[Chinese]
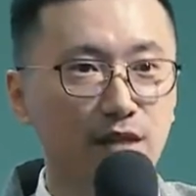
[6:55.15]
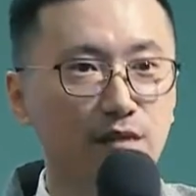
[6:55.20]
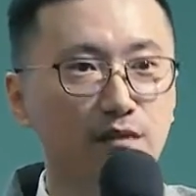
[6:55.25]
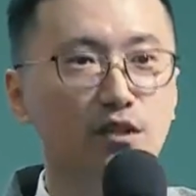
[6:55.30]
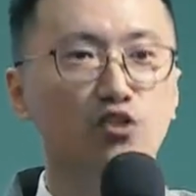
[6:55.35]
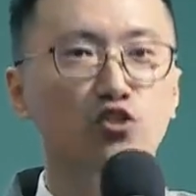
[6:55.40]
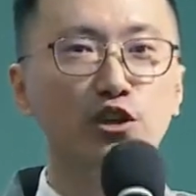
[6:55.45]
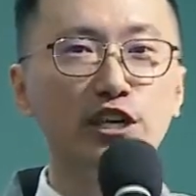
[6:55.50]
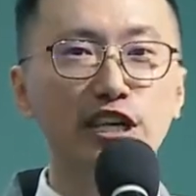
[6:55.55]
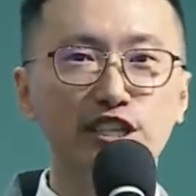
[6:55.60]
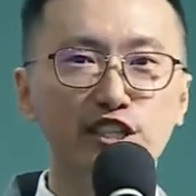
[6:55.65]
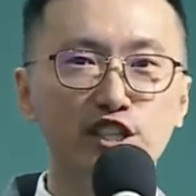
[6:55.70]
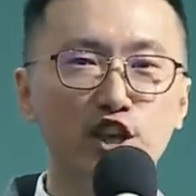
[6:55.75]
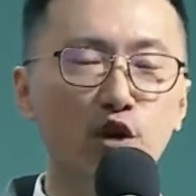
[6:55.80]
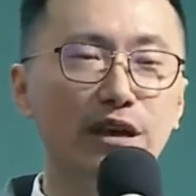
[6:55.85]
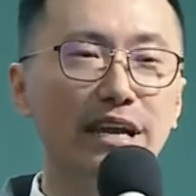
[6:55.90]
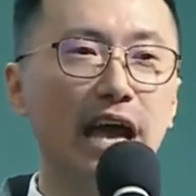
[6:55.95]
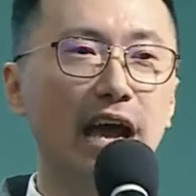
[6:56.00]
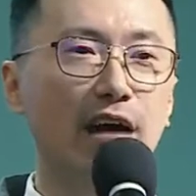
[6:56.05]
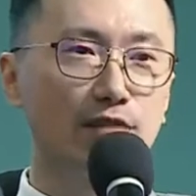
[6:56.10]
最重
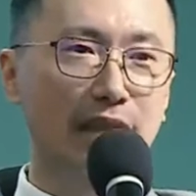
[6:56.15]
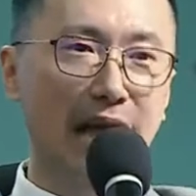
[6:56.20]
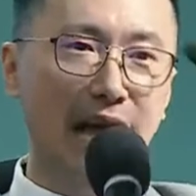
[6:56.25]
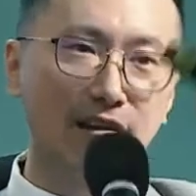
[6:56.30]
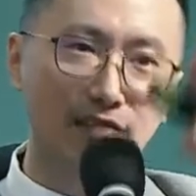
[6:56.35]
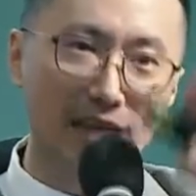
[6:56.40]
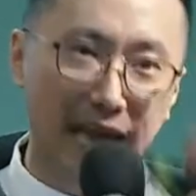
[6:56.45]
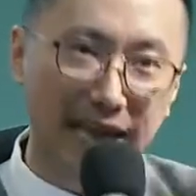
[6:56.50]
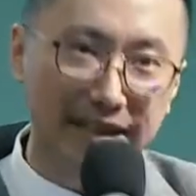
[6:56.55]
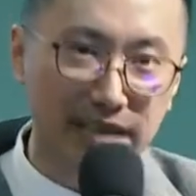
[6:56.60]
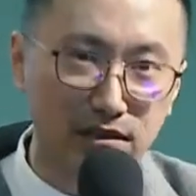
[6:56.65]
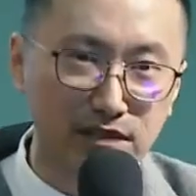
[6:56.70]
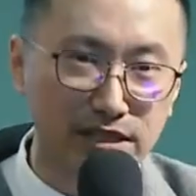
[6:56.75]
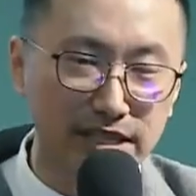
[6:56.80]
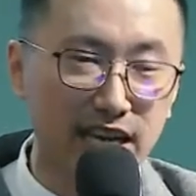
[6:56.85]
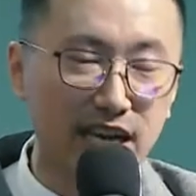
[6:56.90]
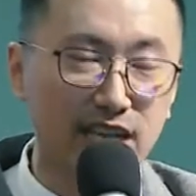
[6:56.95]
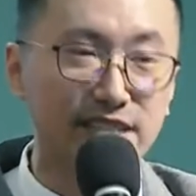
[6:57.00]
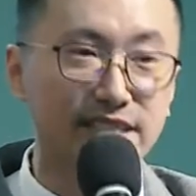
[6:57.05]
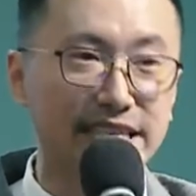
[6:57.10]
要，然后来到这
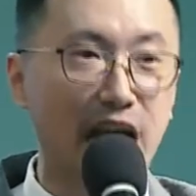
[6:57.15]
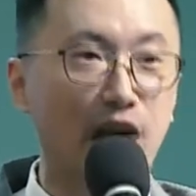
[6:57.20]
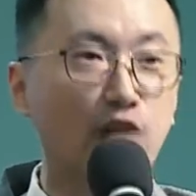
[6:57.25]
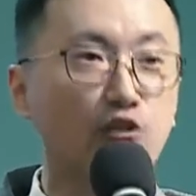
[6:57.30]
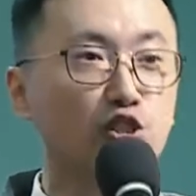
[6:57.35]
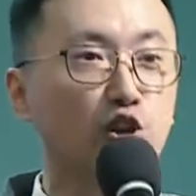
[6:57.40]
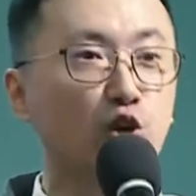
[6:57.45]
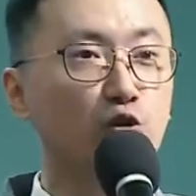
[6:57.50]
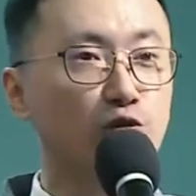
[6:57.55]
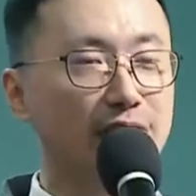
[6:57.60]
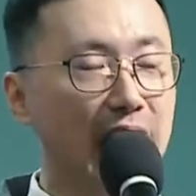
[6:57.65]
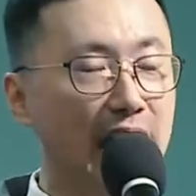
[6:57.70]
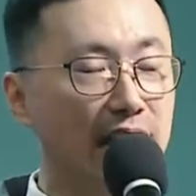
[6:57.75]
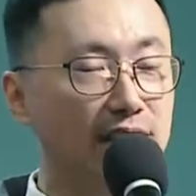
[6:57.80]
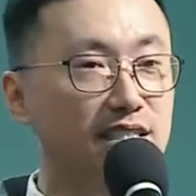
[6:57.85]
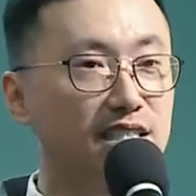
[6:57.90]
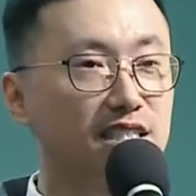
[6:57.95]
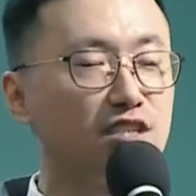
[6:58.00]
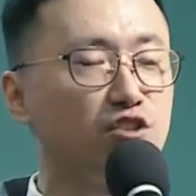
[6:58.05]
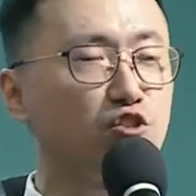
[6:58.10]
个销售大
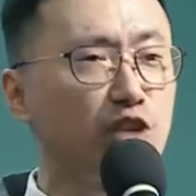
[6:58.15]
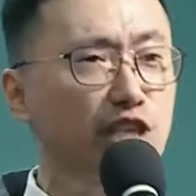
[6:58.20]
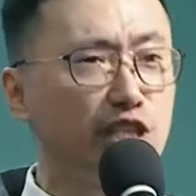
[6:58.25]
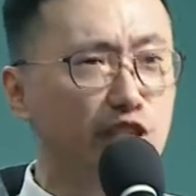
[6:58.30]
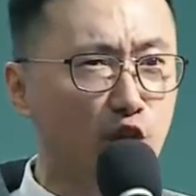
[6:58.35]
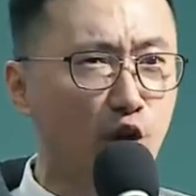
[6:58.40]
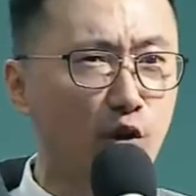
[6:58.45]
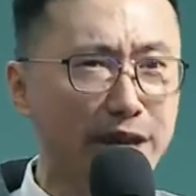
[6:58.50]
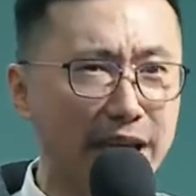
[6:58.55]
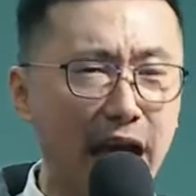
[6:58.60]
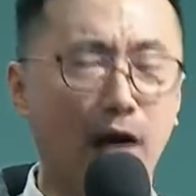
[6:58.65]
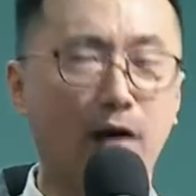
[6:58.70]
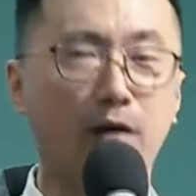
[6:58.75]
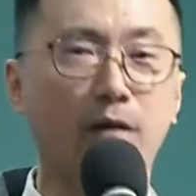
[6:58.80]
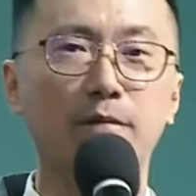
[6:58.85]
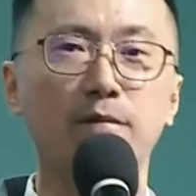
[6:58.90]
师，最重要，